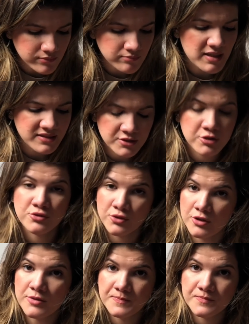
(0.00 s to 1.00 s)
Mas eu só
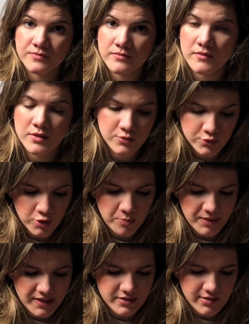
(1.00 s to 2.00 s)
tô
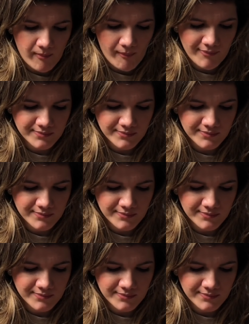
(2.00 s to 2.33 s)
surpresa.